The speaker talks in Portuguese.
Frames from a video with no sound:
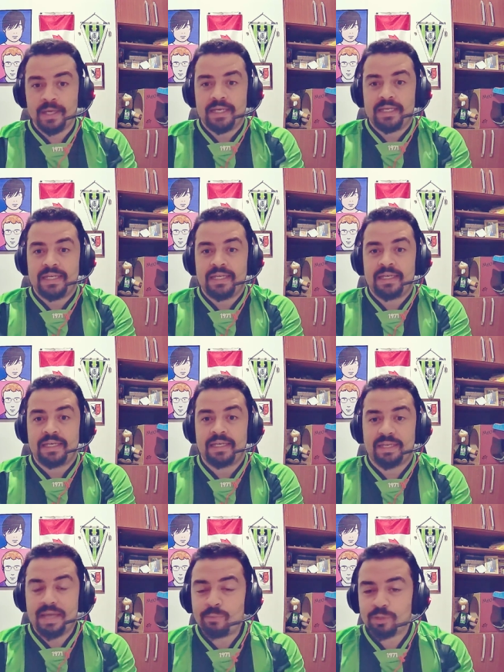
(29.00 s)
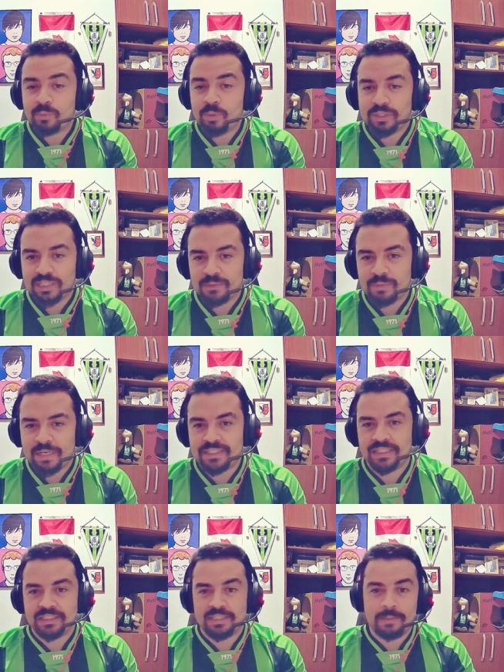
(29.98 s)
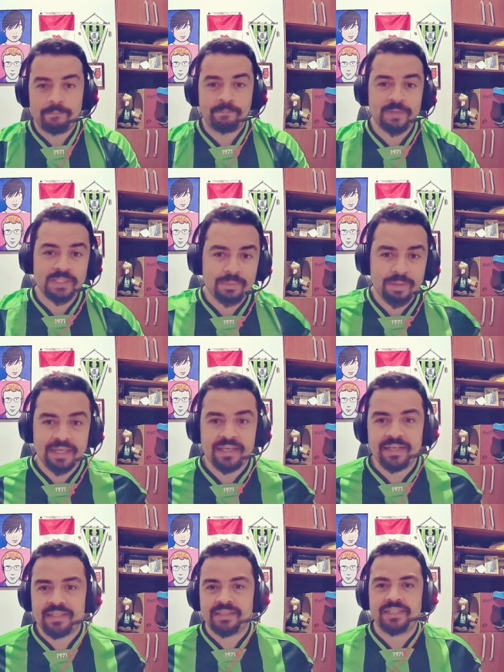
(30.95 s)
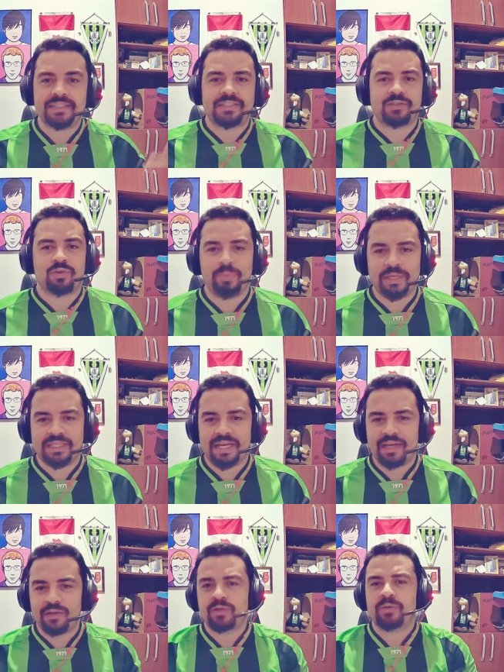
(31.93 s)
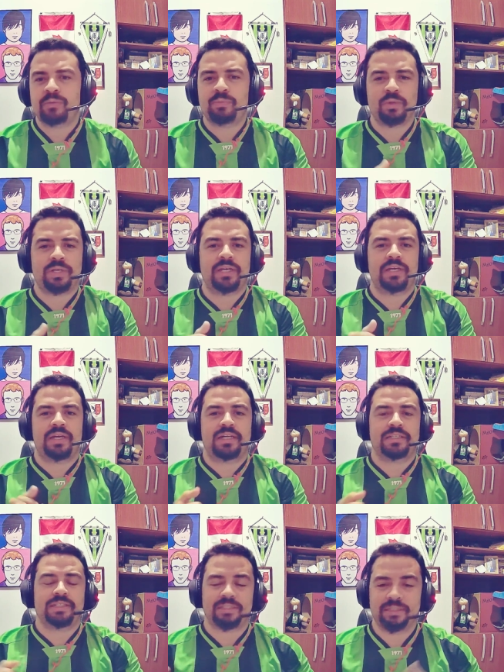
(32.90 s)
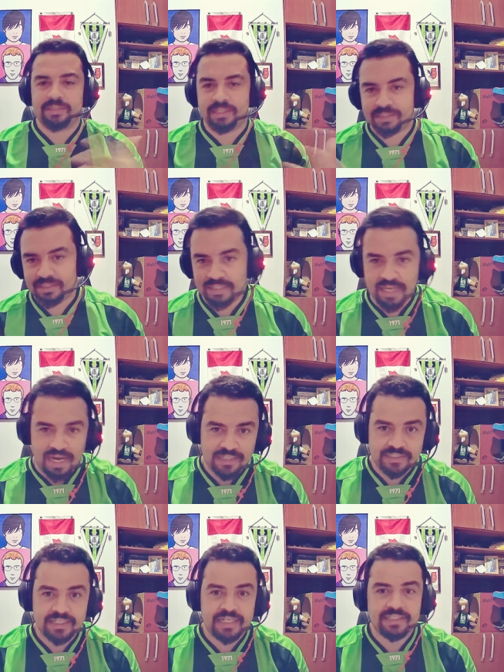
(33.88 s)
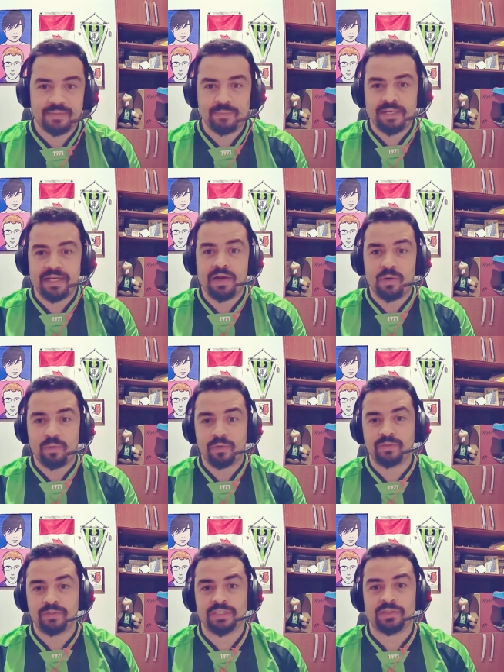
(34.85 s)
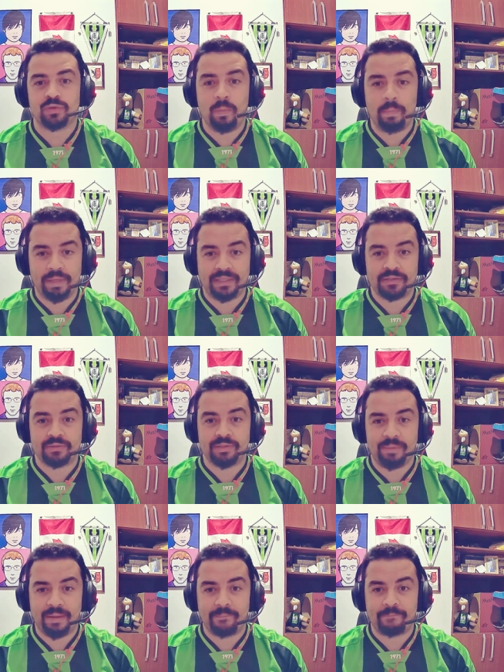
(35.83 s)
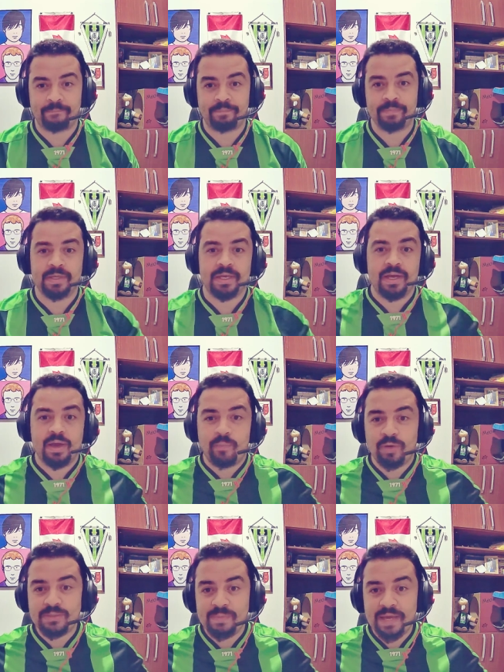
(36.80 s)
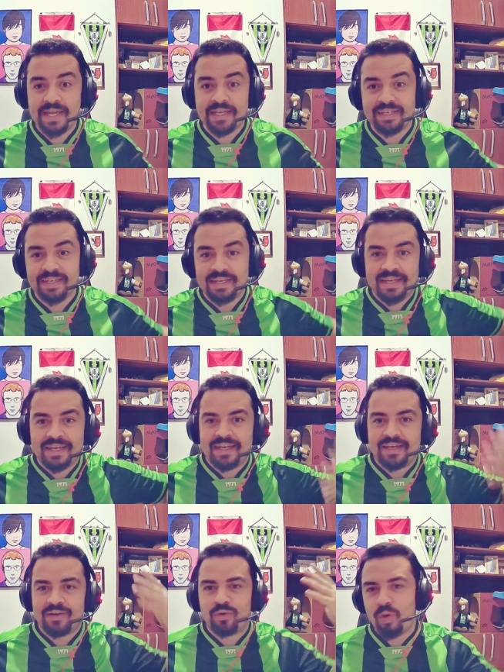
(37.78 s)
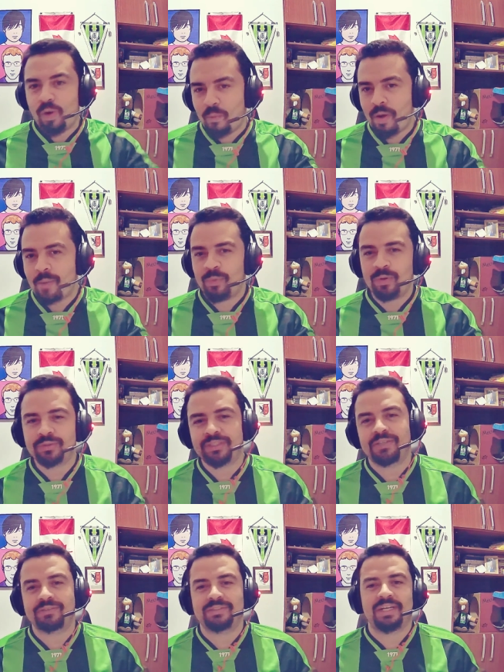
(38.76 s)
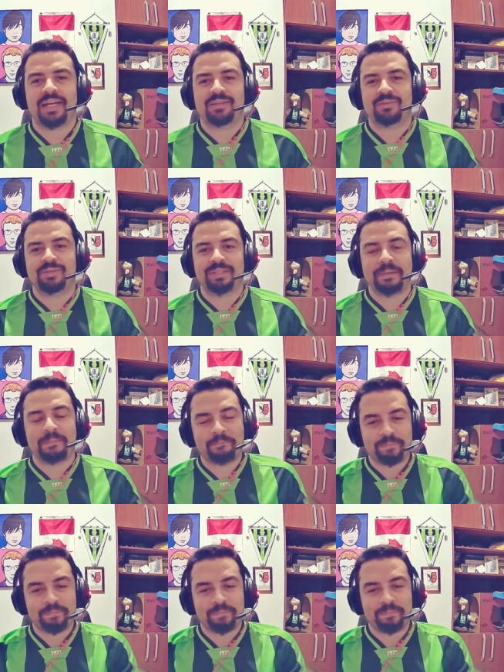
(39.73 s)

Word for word: E que é muito importante pra gente, né? E também deixar seu comentário porque a gente tenta interagir, é sempre legal quando vocês comentam também. Pois bem, como é bom ter um treinador, né?